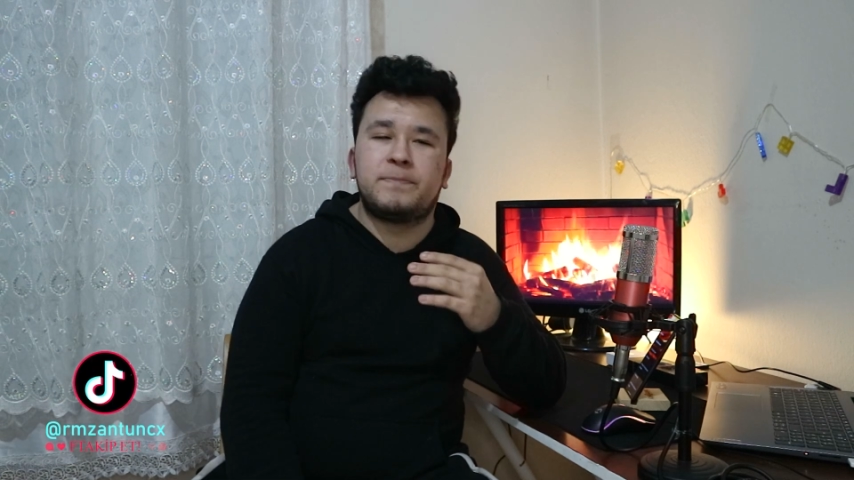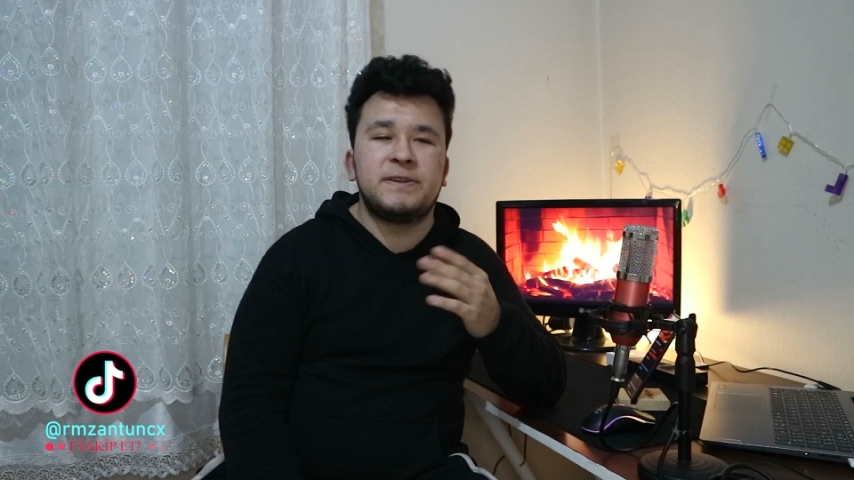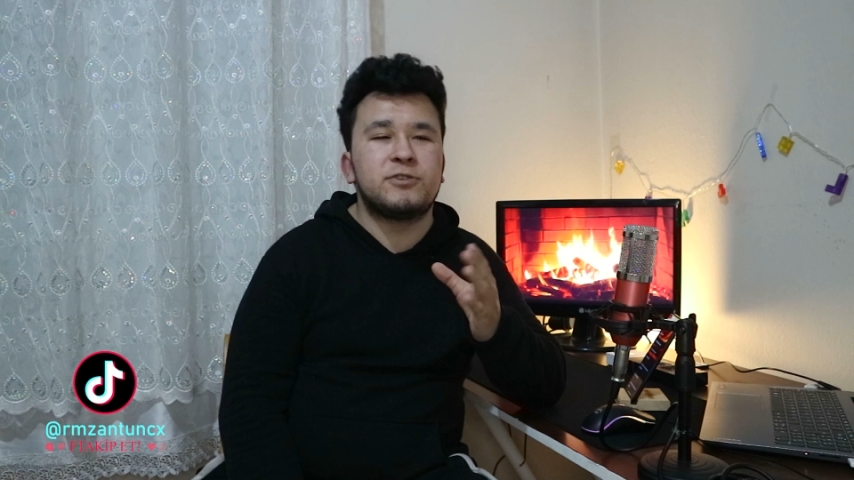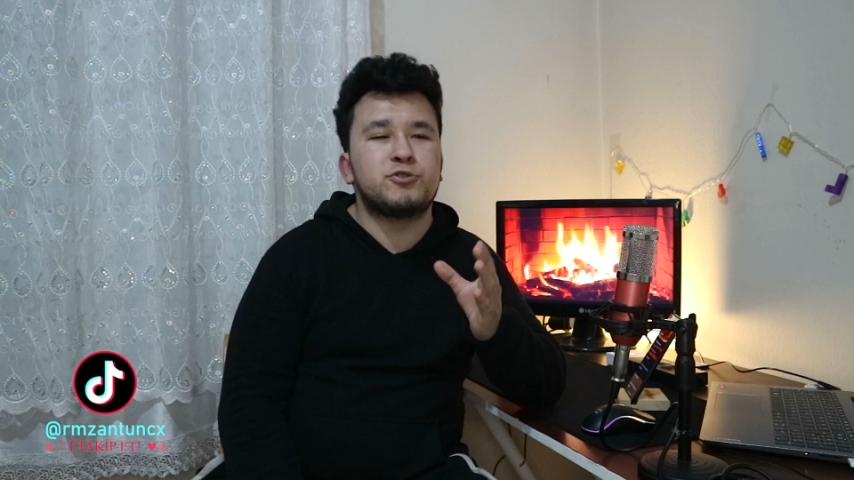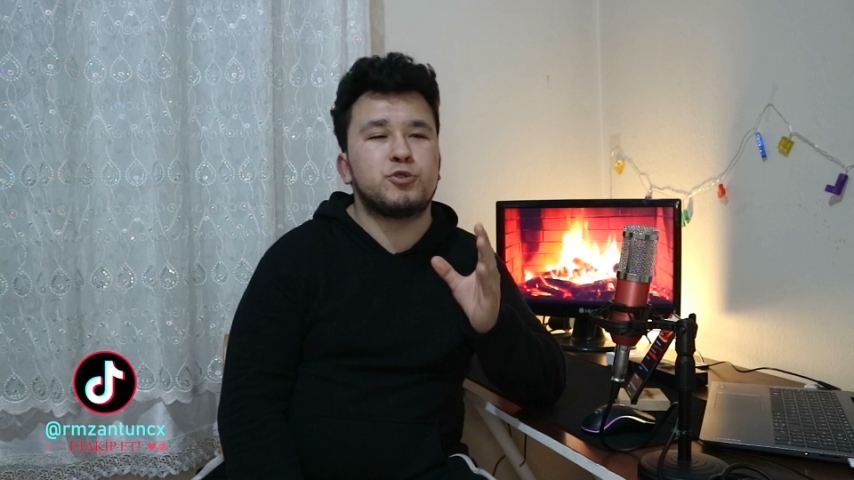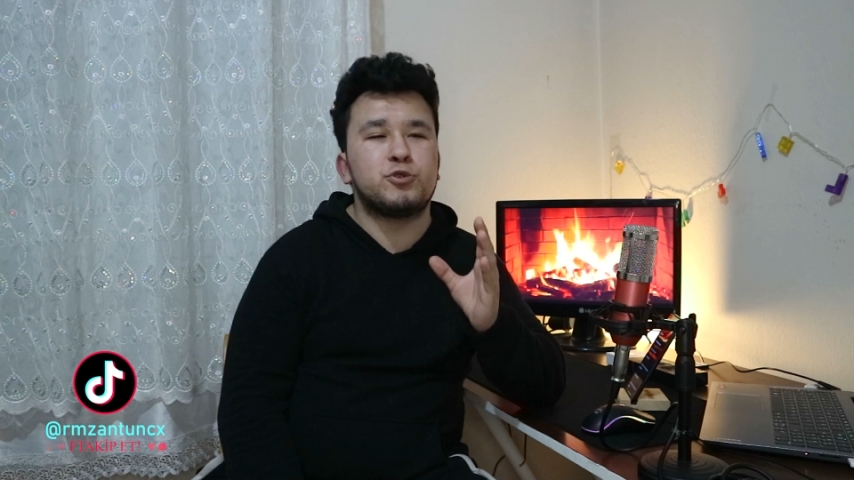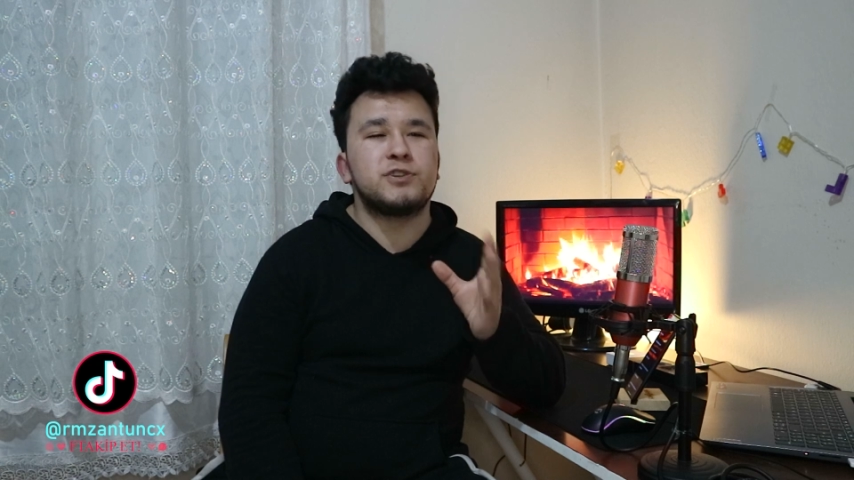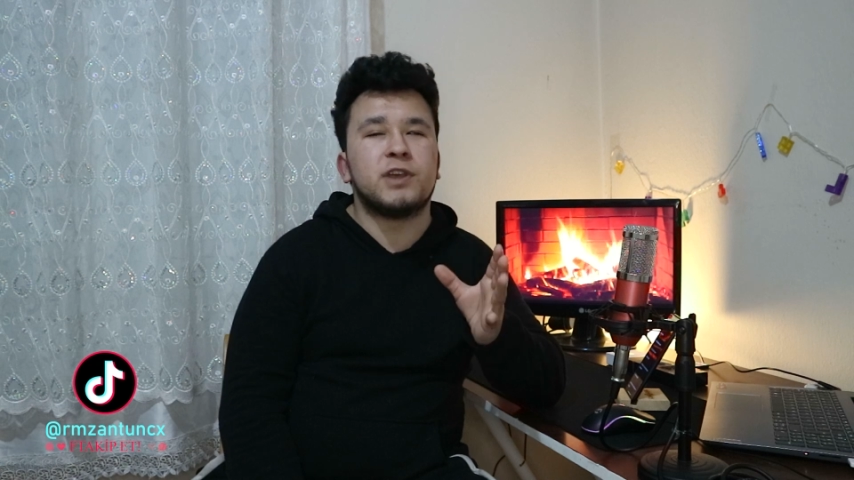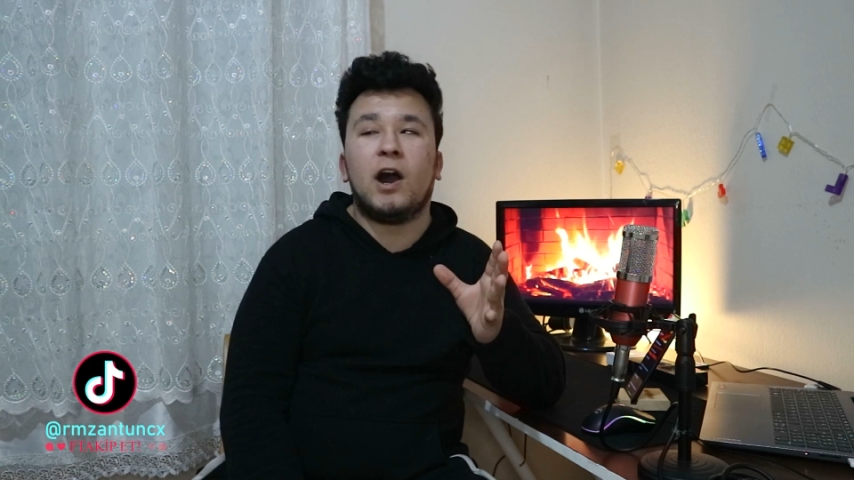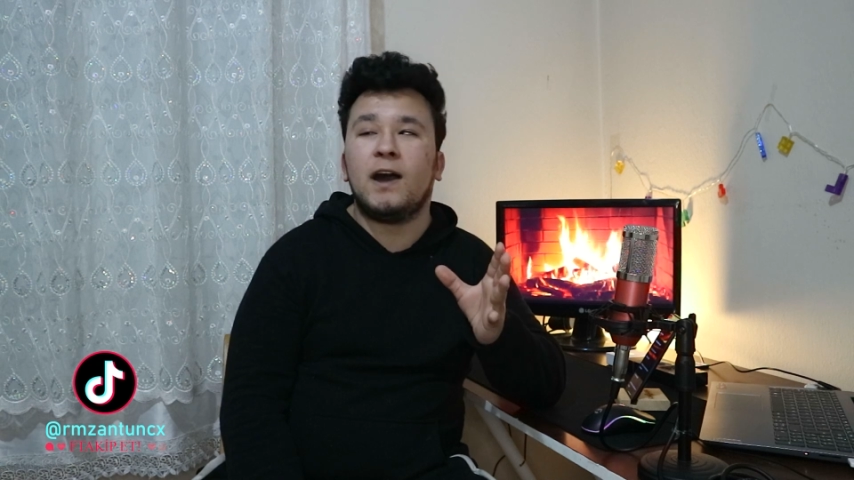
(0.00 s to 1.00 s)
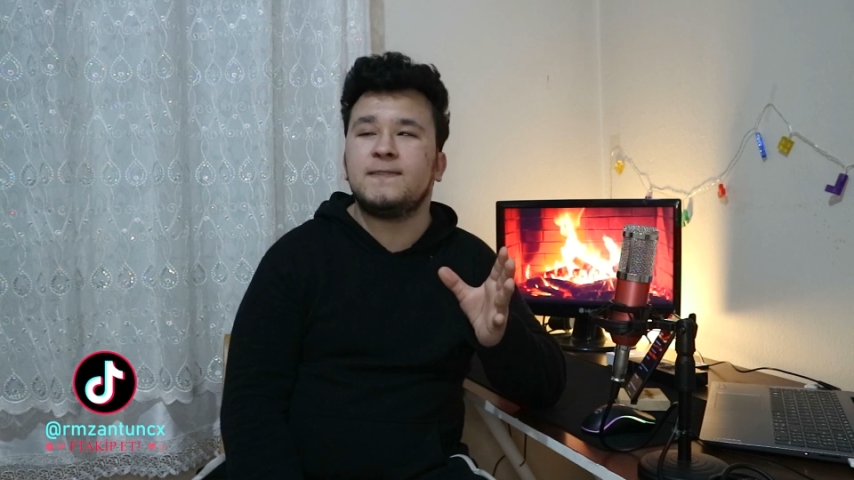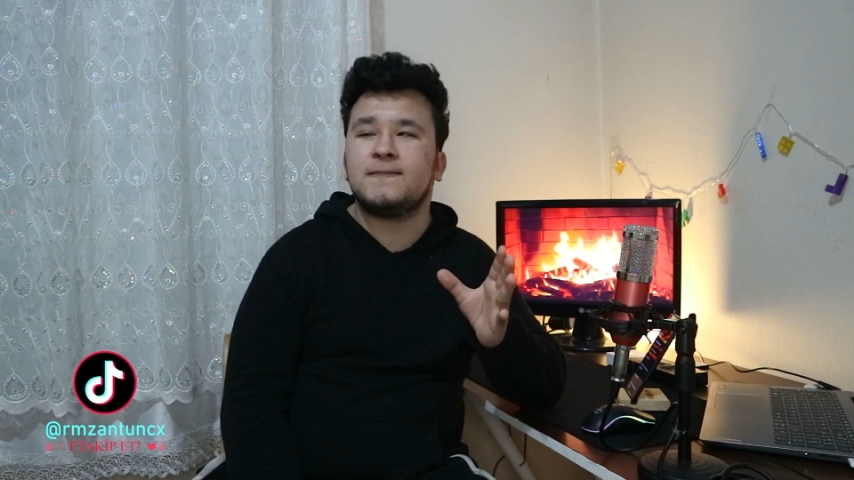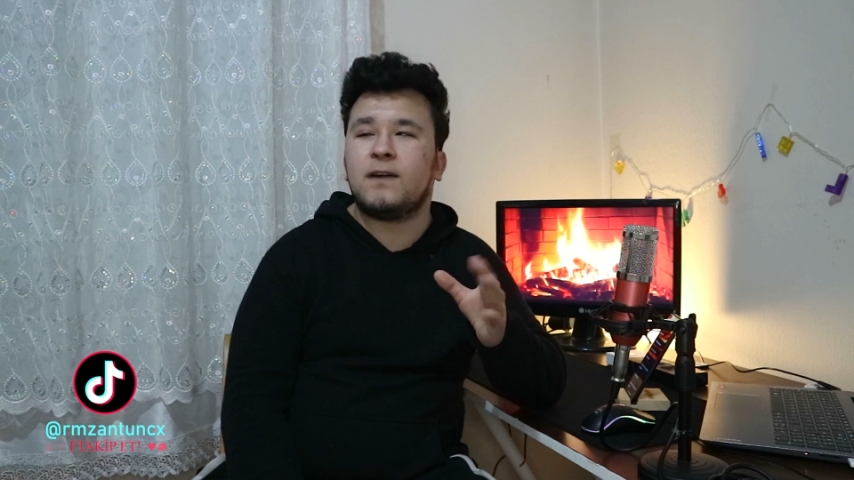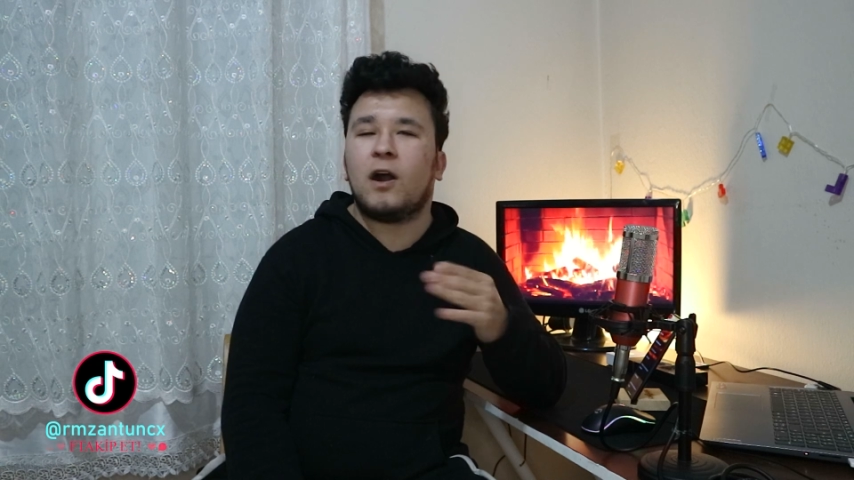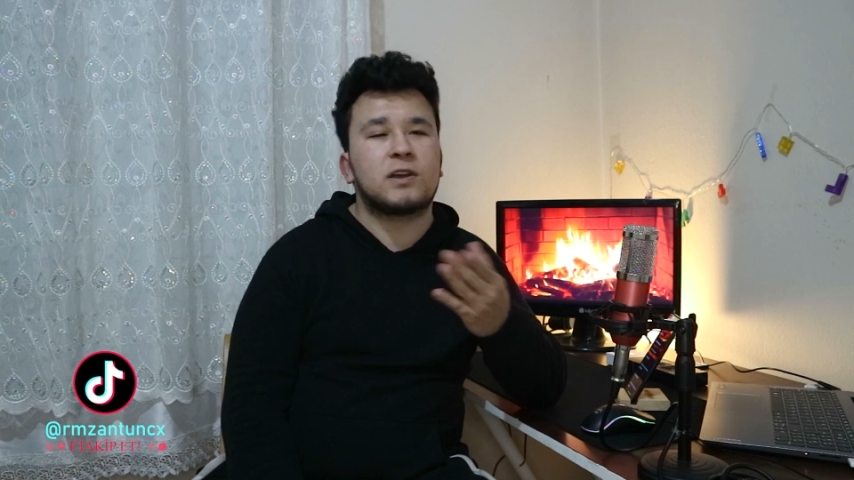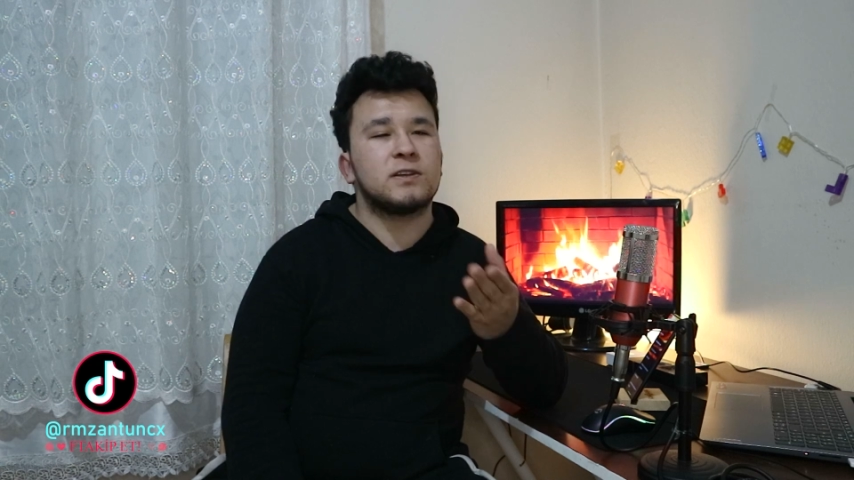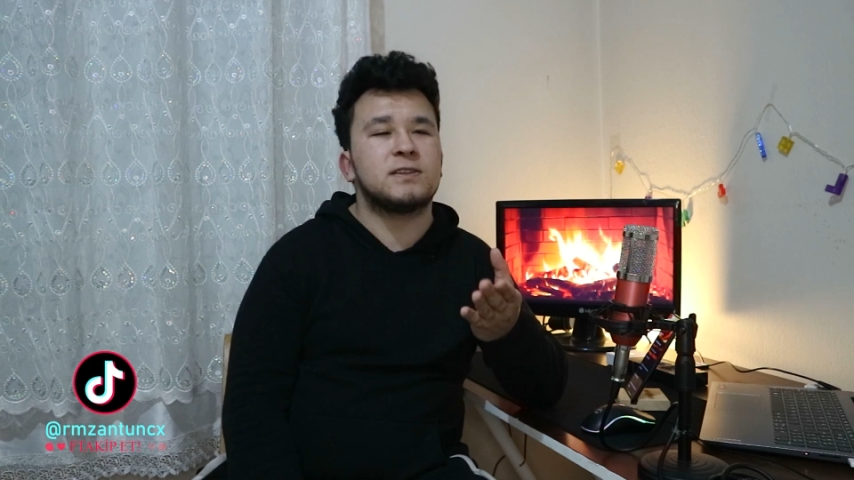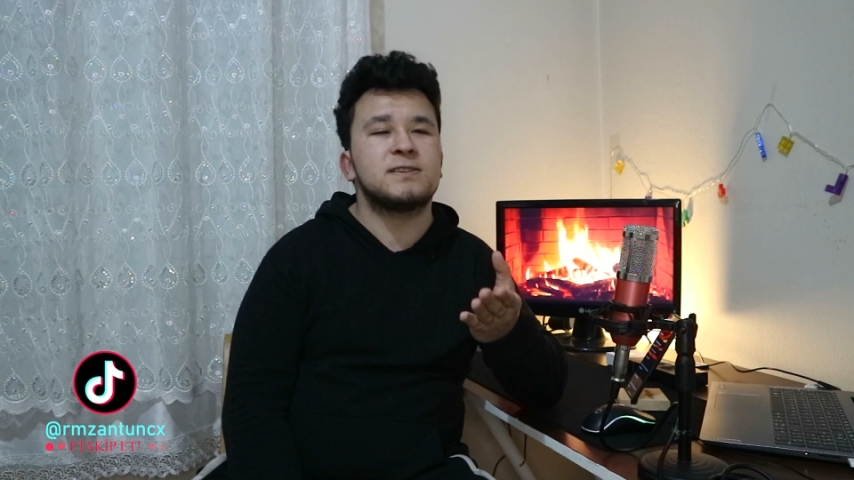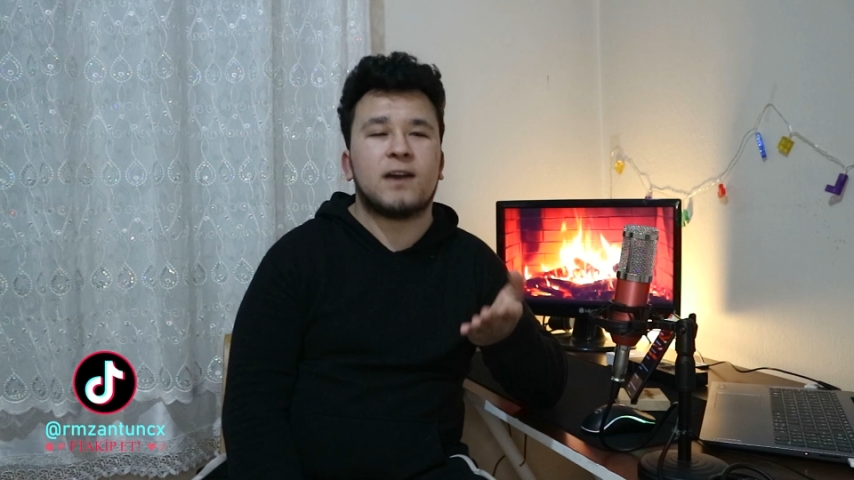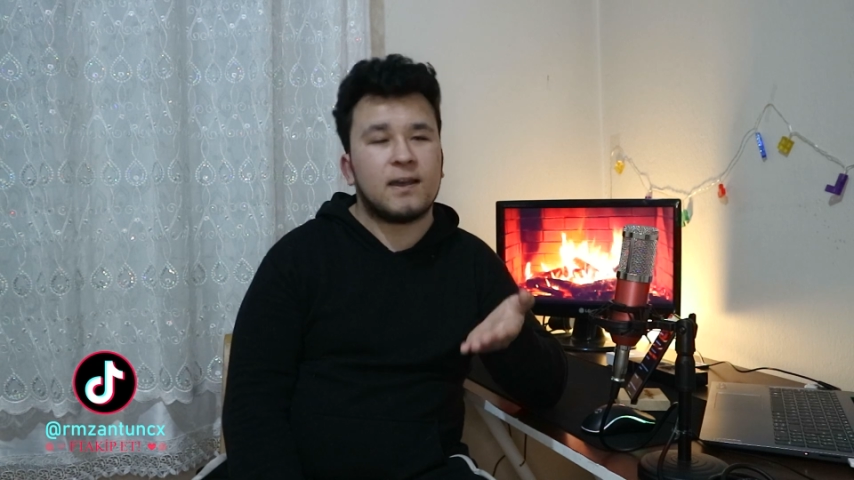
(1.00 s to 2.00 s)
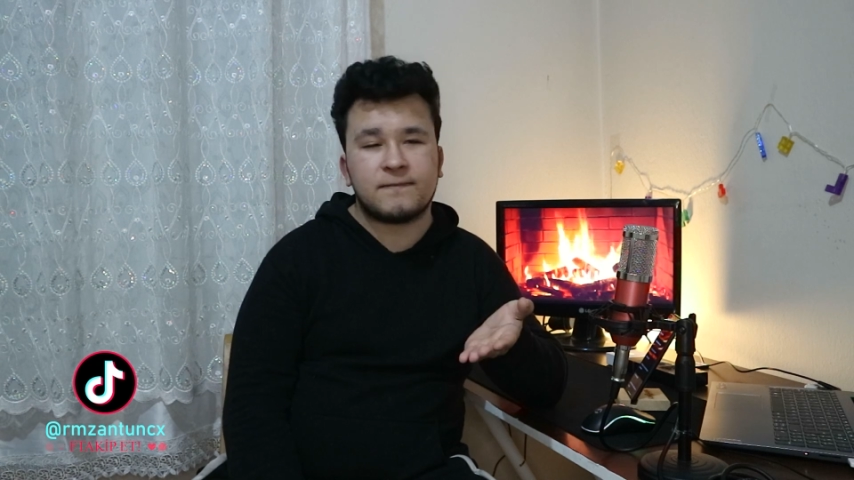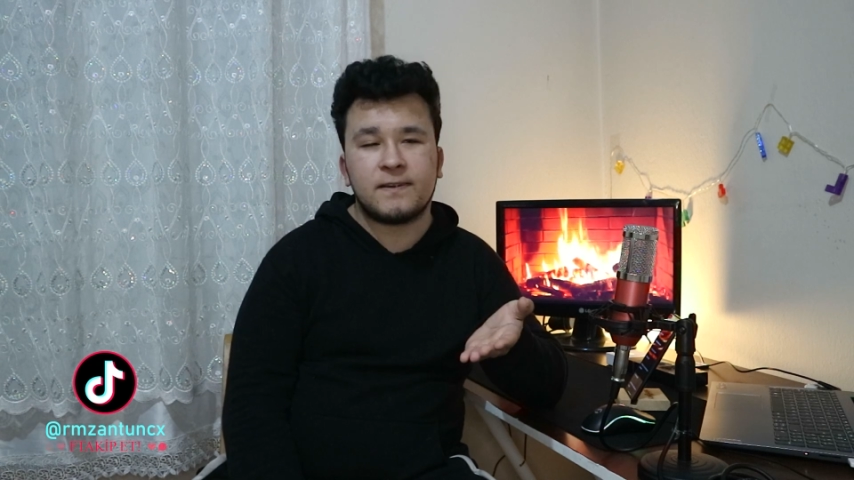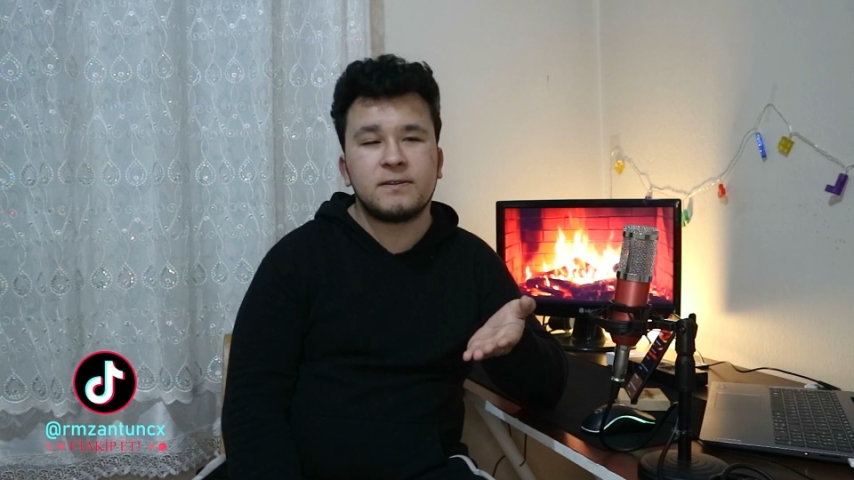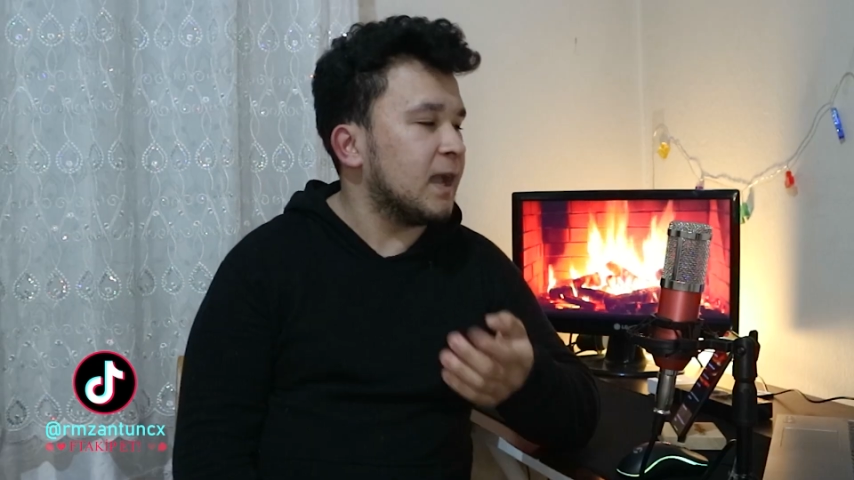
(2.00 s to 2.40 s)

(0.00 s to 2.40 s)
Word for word: bir sürü saat, akıllı saat var.